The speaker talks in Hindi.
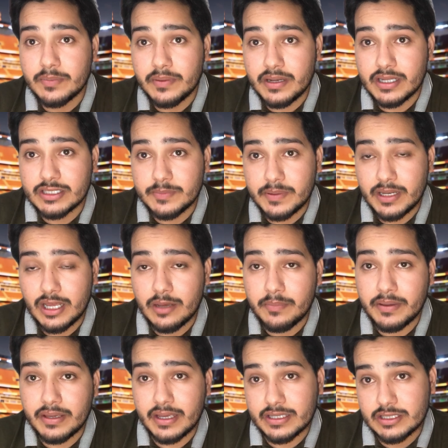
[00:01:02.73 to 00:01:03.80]
समझने से पहले
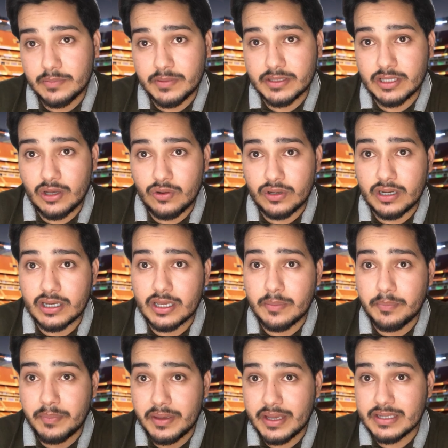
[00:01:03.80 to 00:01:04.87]
हमें ये समझना होगा कि
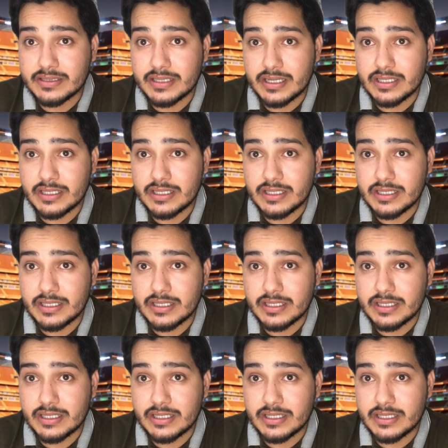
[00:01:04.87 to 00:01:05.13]
पी